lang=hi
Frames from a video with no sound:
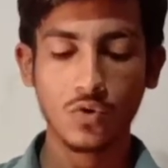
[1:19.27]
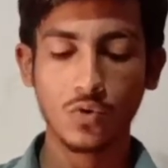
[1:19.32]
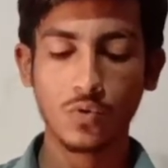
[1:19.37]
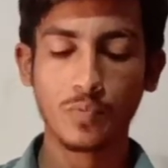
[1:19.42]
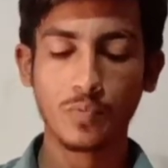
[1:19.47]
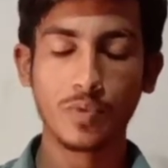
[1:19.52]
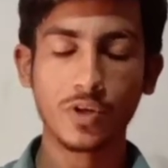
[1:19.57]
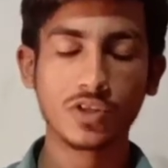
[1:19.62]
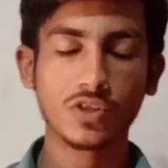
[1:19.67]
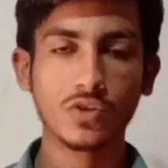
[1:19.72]

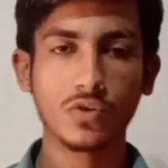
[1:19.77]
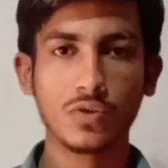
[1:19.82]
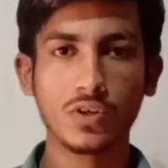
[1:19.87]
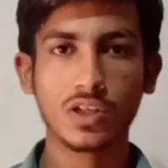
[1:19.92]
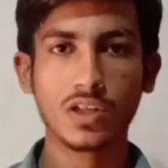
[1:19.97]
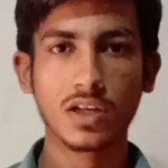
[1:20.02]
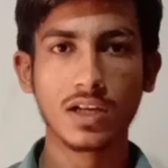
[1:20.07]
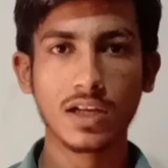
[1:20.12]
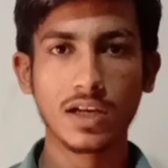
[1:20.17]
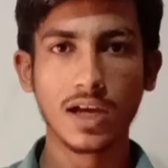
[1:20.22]
ऊपर से
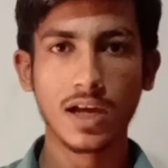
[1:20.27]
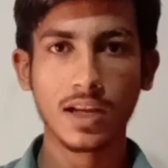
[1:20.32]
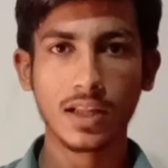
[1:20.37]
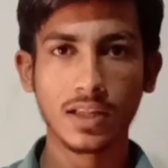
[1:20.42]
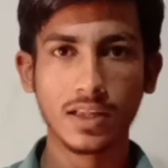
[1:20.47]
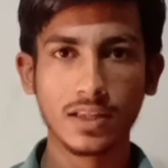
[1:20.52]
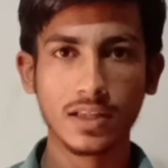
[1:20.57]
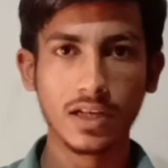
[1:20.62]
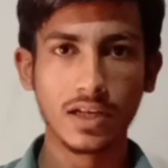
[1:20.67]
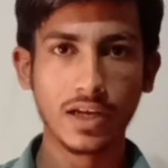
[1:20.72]
होल्डर लगा
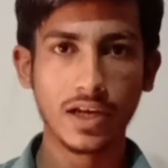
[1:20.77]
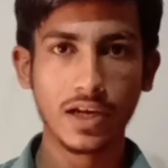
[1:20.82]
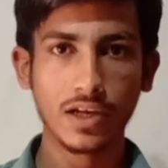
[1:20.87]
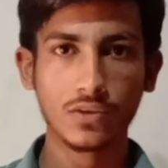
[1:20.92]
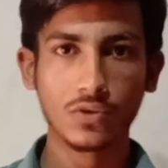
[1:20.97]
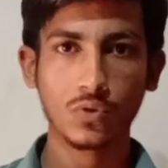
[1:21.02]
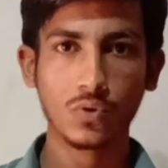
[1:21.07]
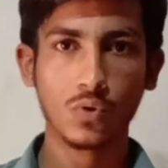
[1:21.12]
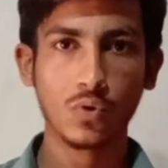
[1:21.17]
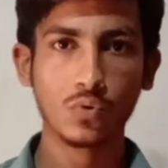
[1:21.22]
देना है
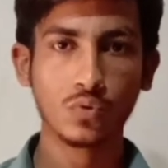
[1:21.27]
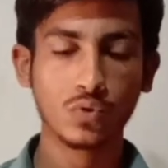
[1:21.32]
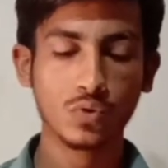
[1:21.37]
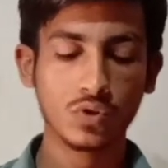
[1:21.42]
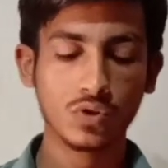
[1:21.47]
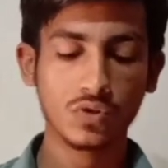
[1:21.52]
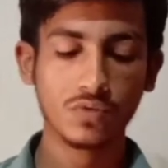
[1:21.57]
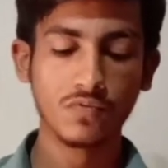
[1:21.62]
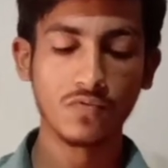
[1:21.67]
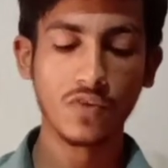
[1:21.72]
तो उस
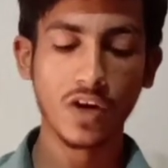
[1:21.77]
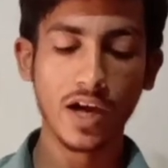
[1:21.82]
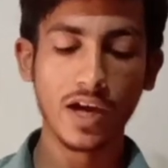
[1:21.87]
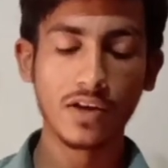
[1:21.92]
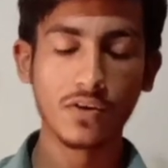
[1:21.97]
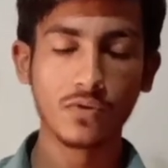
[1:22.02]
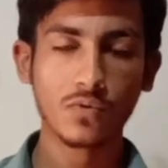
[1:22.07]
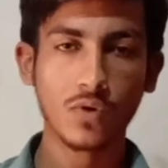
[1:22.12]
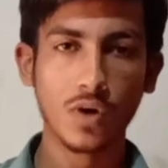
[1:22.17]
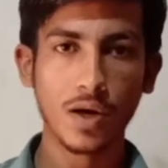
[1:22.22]

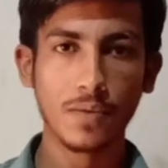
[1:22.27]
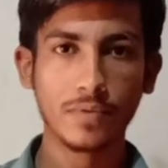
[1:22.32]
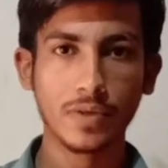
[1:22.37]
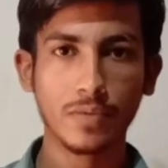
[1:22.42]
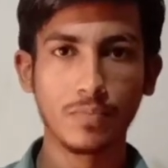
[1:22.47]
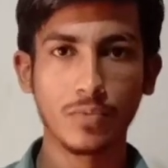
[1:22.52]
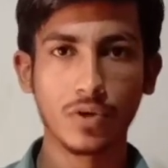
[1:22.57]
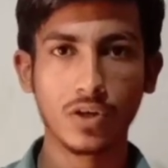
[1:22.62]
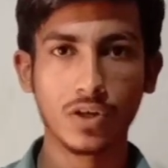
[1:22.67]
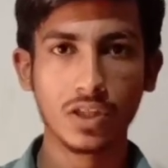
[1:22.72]
वायर को आपने
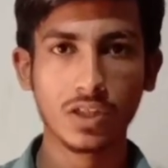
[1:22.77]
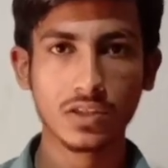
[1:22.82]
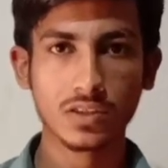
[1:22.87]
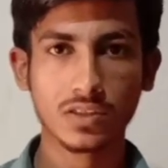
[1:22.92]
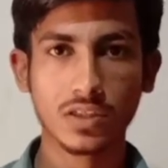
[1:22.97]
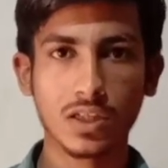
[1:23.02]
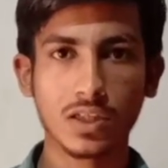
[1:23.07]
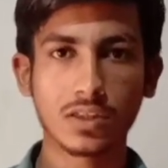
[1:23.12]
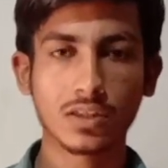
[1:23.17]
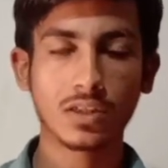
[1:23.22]
बॉडी के
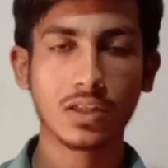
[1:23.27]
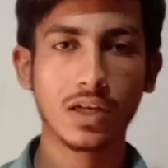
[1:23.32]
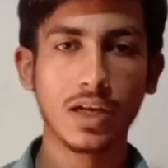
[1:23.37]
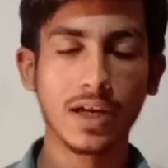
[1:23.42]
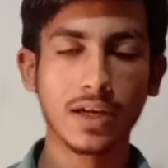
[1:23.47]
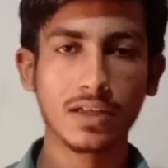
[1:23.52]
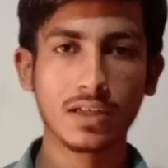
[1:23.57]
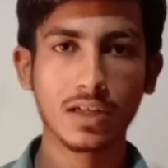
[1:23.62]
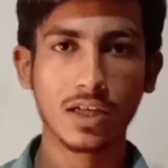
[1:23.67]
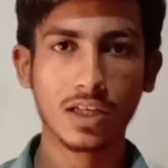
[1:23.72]
साथ
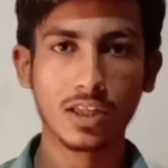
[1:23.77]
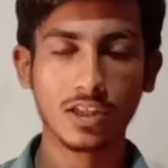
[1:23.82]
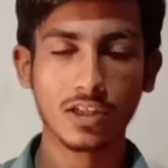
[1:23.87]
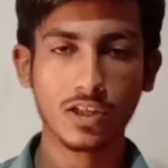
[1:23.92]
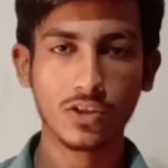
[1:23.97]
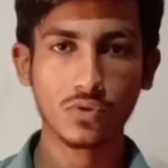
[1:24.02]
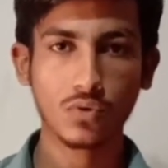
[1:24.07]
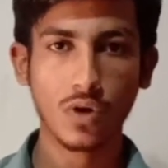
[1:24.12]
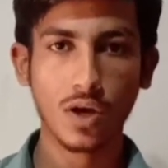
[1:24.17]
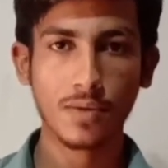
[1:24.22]
कनेक्ट कर
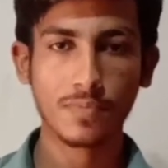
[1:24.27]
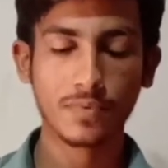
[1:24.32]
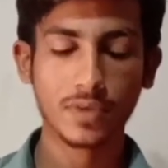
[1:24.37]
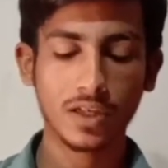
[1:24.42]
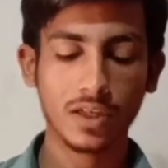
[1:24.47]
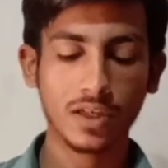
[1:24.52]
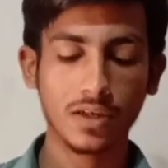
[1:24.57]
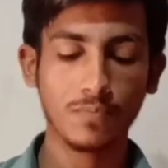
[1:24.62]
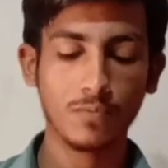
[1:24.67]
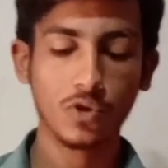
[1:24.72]
देना तो
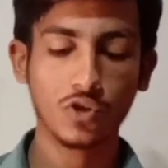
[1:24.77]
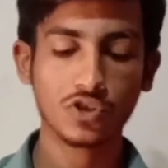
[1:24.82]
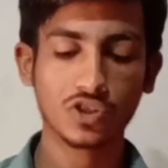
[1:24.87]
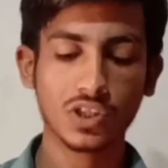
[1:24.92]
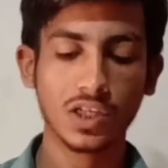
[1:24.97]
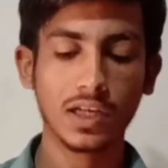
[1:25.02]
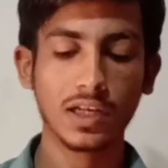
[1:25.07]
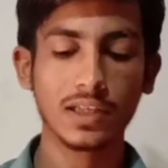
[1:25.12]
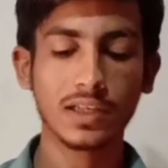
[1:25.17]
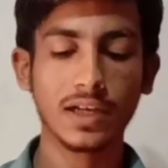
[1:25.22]
आपकी
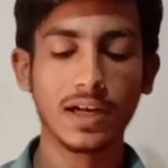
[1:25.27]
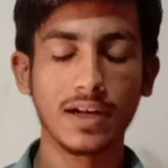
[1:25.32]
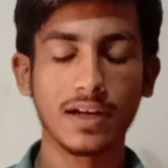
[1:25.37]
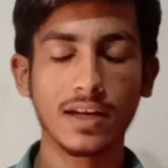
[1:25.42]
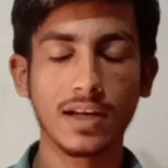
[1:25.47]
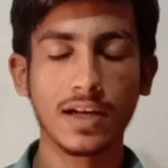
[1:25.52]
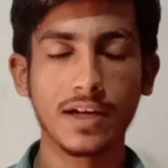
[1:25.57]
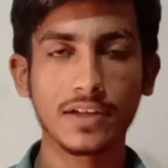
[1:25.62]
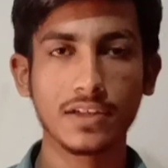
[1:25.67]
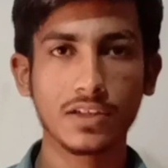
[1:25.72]
मोटरसाइकिल की
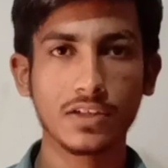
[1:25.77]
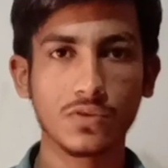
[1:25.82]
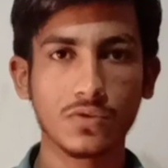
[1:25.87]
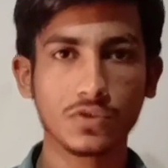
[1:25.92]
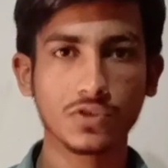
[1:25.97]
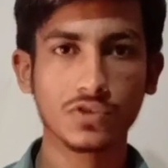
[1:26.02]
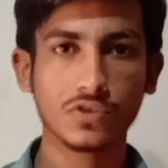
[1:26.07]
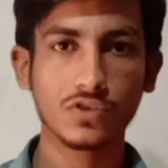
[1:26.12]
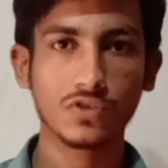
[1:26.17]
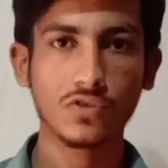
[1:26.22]
हेडलाइट की
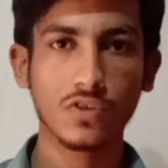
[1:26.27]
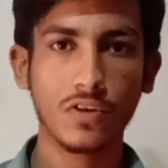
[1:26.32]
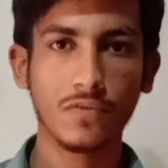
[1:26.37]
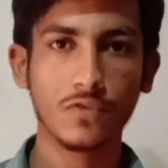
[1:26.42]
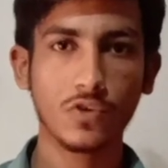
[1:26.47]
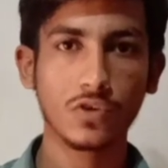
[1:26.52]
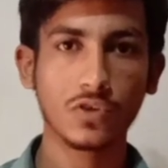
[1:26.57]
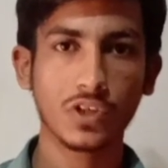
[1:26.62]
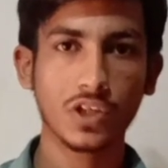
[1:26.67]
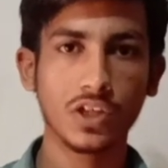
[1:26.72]
रोशनी जो है
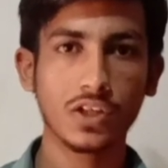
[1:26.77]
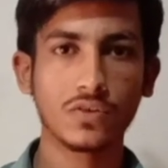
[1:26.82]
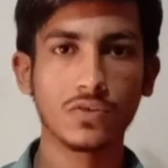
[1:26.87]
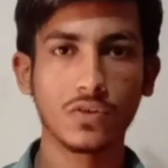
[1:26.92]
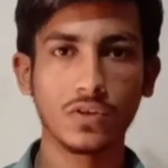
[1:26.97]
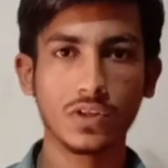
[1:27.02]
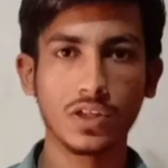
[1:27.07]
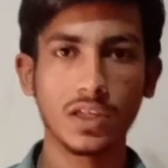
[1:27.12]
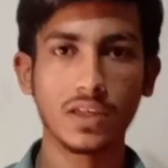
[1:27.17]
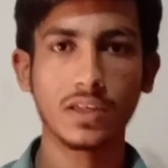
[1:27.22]
वो ठीक
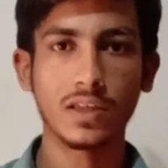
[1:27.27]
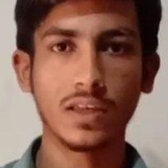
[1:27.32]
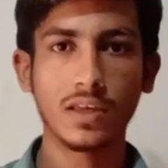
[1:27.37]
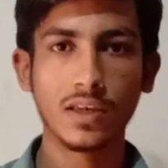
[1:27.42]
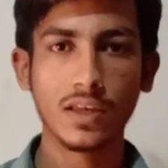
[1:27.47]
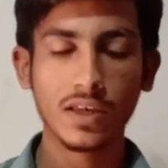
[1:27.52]
हो जाएगी